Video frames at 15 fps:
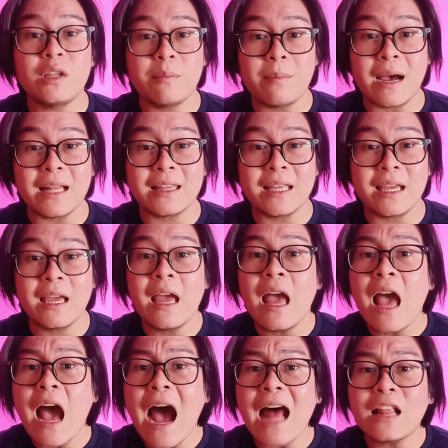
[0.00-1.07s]
debate
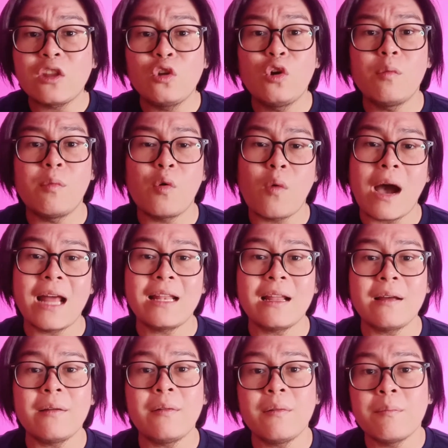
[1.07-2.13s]
at gumawa
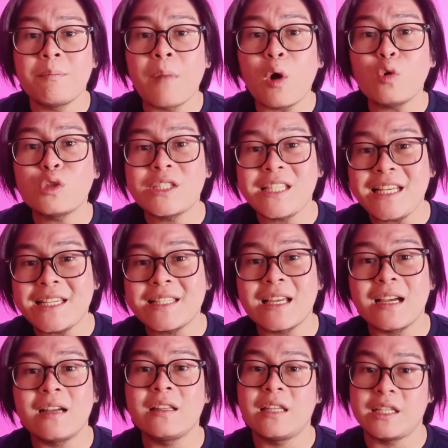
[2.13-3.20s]
ng
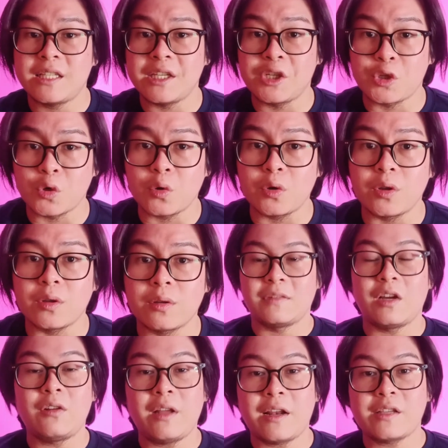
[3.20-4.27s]
mausisang desisyon.
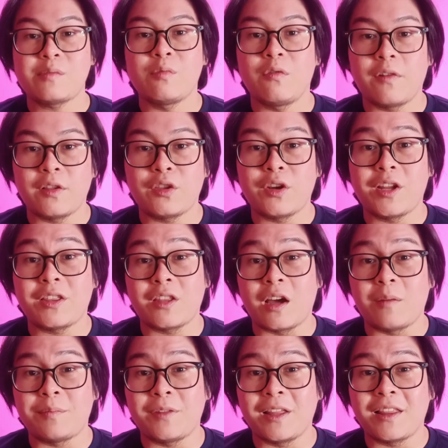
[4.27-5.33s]
Now let us move on to the
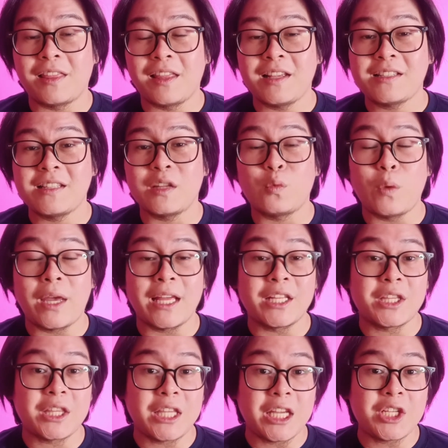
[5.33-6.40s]
top 10 things that we
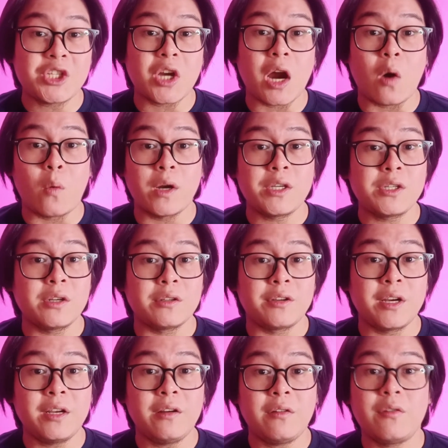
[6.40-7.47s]
can teach our
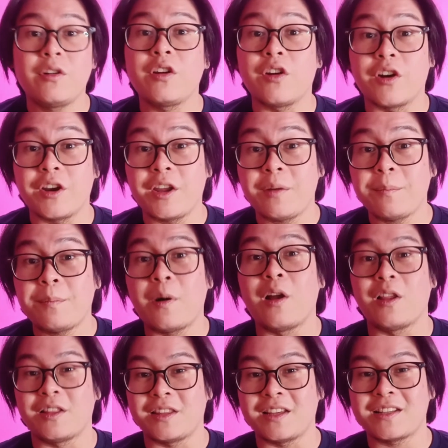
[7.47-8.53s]
children regarding
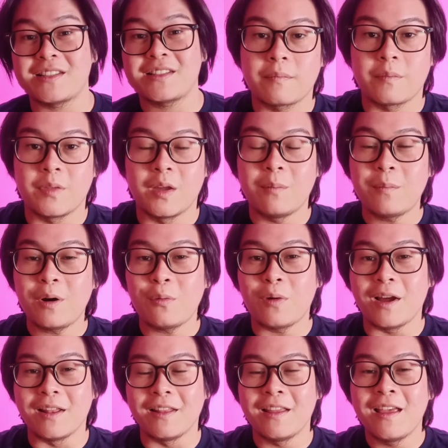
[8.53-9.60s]
politics. Number
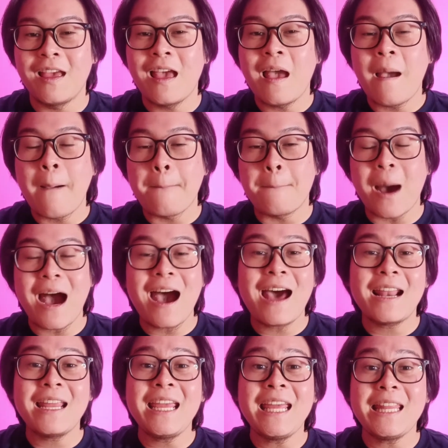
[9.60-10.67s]
1,
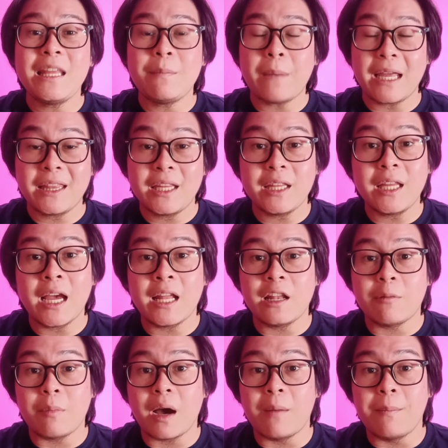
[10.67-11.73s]
maaaring hindi maintindihan
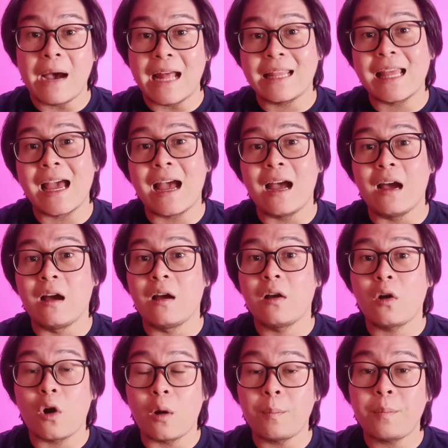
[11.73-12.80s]
ng mga bata ang
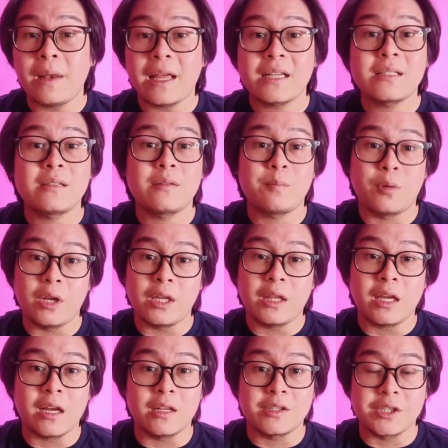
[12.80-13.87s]
complex
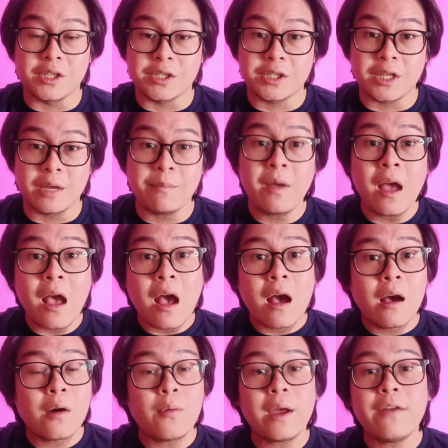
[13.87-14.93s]
political system.
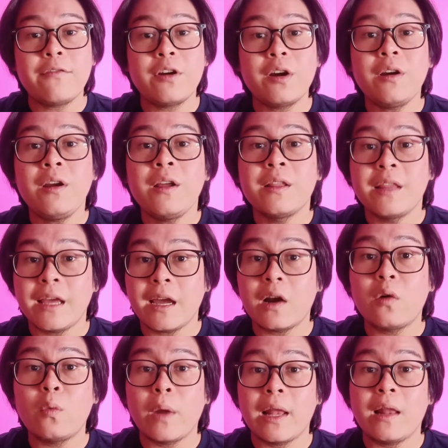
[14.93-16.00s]
However, they
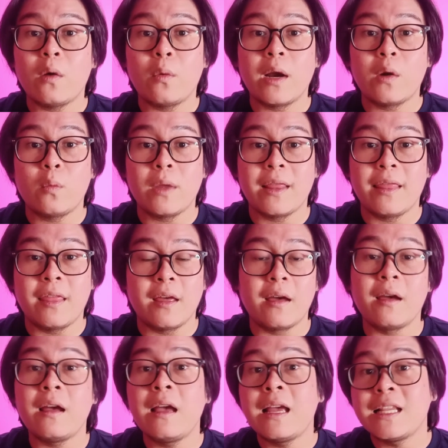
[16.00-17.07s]
are well aware with
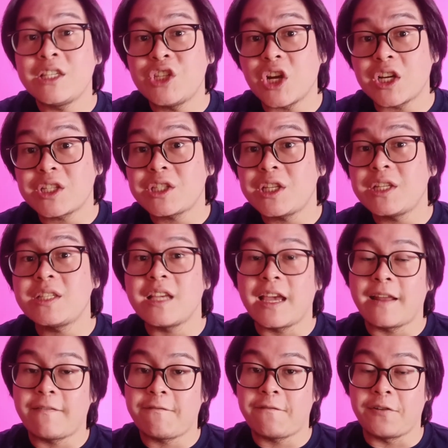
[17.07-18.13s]
the justice
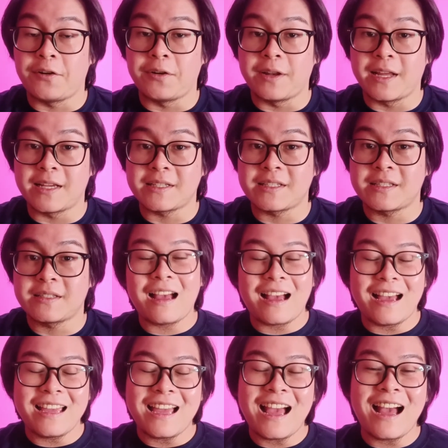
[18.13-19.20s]
and fairness.
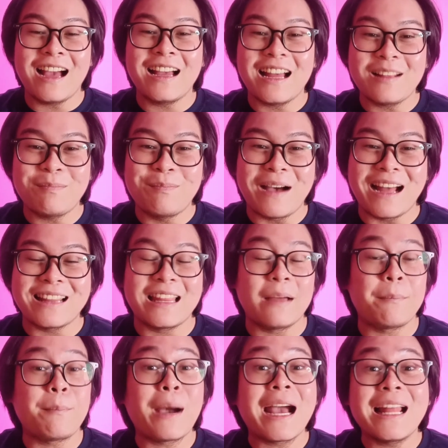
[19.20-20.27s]
Kaya hanggat
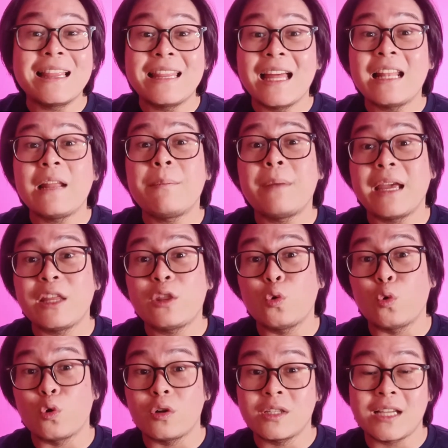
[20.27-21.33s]
bata, maganda na
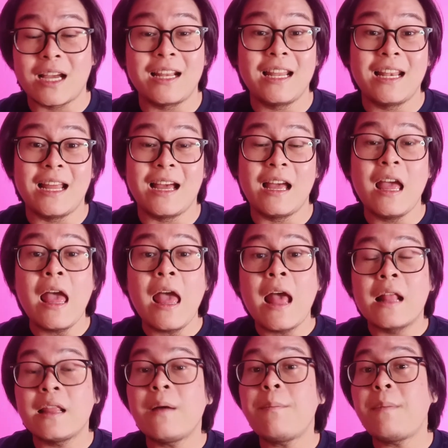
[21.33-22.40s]
maituro sa kanila
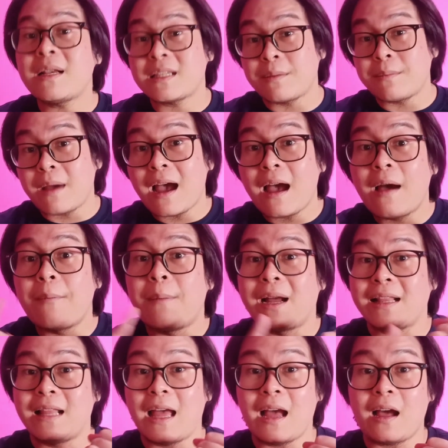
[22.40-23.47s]
na masama ang
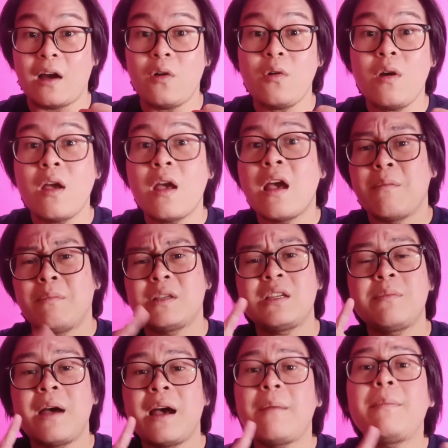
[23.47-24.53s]
magnakaw,
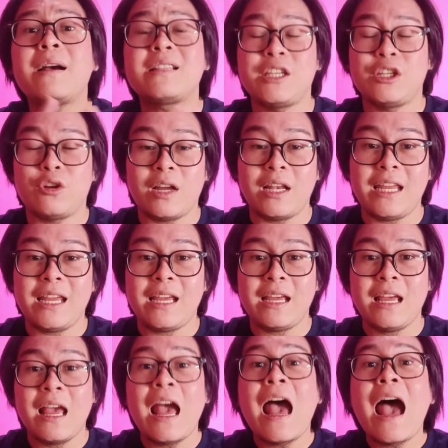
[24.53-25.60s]
masama ang
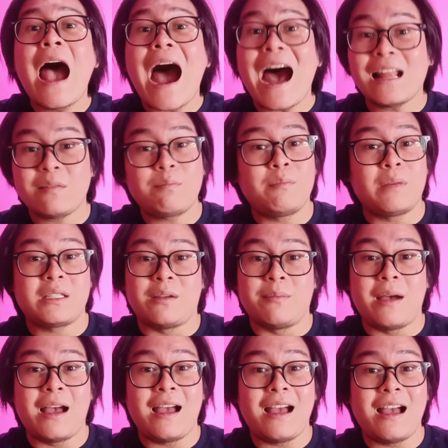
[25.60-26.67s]
magsinungaling, at
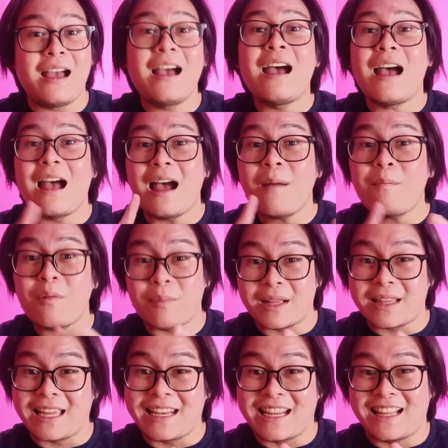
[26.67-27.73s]
masama ang
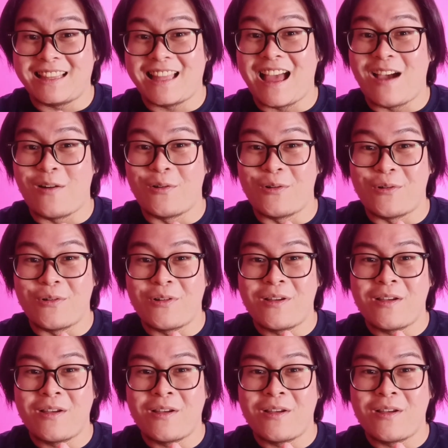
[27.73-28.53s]
pumatay ng tao.